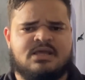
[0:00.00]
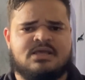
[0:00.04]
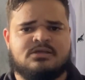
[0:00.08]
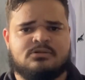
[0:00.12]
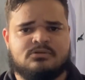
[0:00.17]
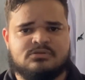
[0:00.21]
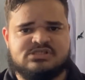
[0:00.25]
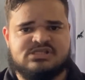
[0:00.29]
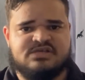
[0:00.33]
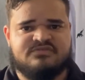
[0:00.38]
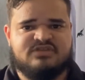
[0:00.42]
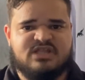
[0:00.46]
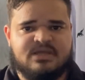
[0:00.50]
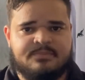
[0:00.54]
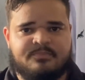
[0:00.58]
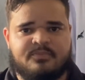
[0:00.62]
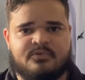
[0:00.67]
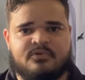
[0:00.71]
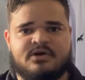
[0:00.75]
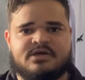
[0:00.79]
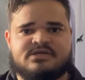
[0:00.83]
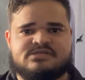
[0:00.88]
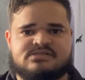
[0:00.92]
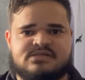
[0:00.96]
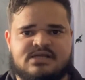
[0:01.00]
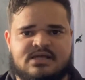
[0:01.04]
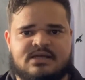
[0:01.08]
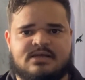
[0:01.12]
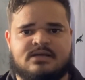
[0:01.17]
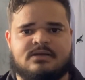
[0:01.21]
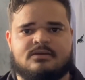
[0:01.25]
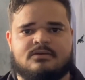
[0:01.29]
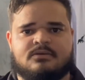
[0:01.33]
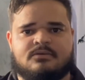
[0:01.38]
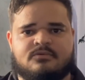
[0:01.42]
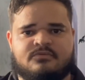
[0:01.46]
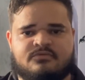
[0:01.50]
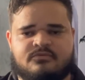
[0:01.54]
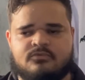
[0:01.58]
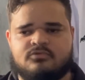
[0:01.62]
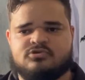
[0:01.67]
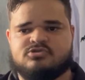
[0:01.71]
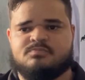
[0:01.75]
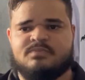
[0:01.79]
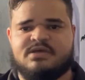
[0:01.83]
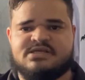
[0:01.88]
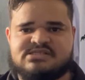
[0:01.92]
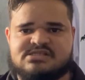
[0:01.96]
Inclusive depois, né,
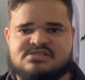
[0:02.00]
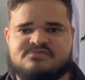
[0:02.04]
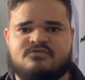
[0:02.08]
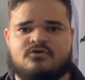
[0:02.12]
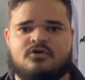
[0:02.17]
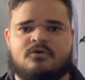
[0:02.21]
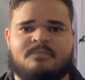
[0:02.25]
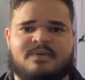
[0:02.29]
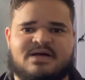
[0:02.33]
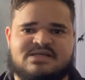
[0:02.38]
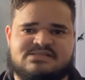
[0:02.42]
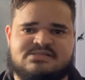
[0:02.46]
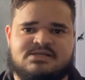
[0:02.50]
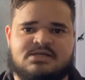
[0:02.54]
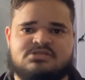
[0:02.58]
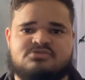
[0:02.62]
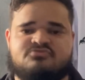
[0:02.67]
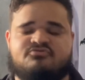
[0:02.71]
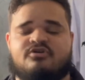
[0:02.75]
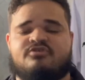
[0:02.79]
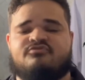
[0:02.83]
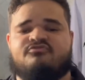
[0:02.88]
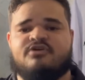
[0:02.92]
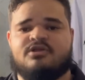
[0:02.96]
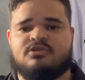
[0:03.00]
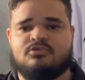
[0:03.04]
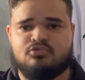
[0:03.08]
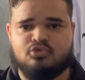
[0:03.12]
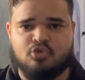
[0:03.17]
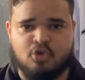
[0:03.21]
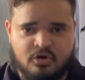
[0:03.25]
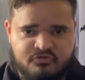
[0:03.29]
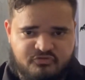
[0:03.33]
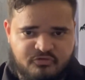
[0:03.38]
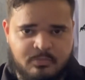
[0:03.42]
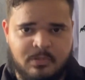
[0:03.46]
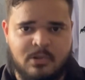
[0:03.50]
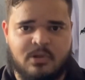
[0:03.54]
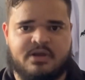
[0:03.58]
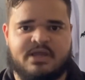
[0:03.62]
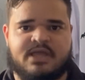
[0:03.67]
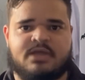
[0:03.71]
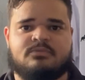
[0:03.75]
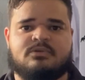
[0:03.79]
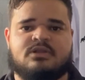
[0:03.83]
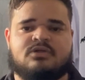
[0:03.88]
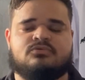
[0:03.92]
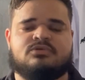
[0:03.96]
os meses foram passando, foi feito um novo
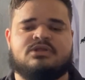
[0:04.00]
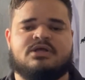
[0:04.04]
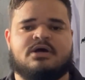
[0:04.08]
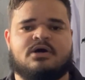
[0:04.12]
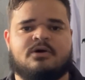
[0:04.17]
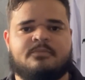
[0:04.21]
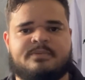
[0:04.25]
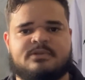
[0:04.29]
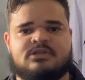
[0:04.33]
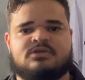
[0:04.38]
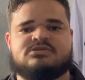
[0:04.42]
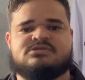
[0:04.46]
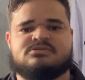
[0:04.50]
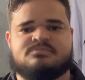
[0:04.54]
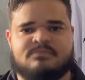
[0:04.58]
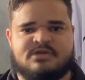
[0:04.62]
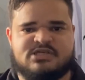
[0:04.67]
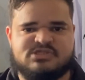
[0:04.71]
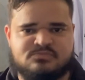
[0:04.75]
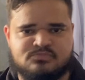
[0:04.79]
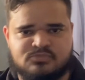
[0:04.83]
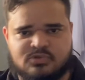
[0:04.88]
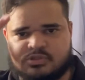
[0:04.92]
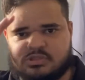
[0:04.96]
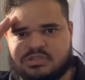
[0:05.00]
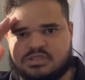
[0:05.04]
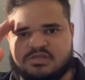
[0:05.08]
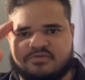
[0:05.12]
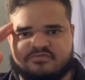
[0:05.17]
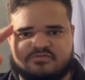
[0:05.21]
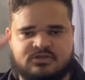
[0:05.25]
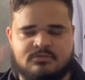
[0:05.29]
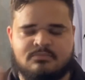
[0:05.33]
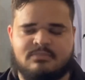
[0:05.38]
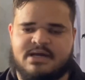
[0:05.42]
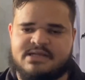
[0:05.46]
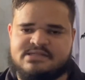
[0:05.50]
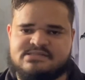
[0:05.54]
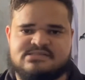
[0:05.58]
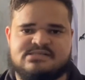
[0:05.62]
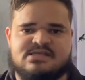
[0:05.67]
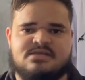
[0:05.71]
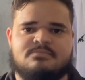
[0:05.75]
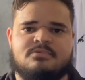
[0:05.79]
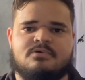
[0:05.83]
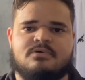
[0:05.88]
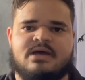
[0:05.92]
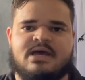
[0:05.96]
bloqueio da União pelo mesmo motivo de mais de
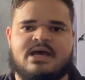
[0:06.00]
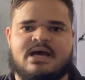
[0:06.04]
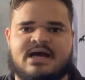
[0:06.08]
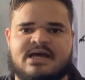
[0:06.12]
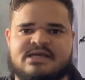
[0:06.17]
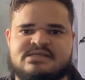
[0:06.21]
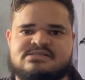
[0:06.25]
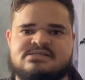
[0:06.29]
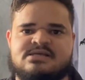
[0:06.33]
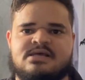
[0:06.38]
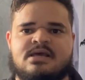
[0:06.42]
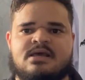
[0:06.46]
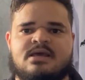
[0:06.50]
100 mil reais.